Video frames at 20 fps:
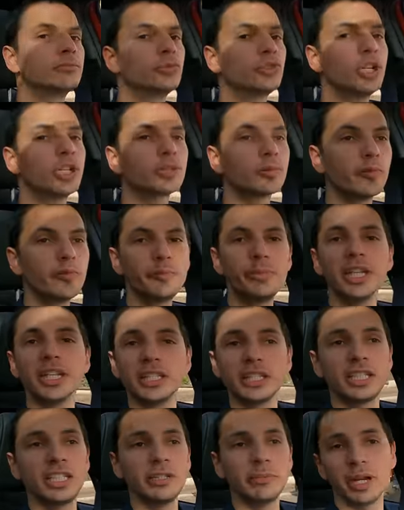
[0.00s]
je la trouve
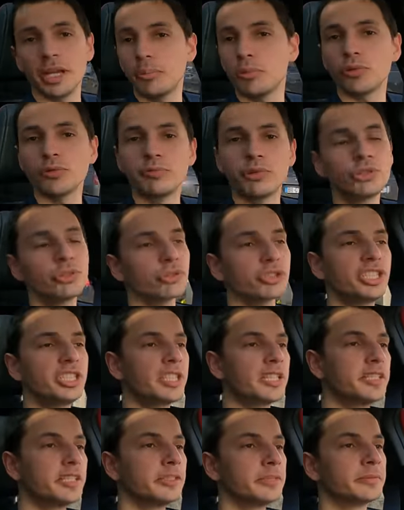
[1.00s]
bien équilibrée pour une voiture
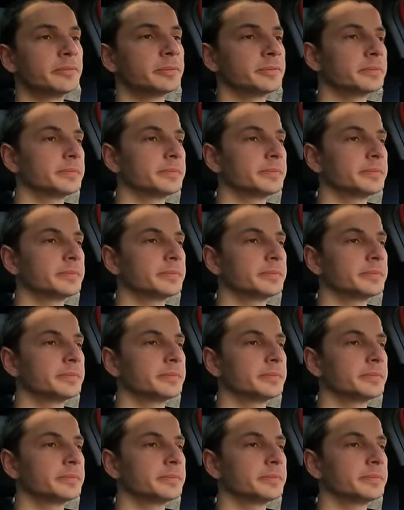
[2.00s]
citadine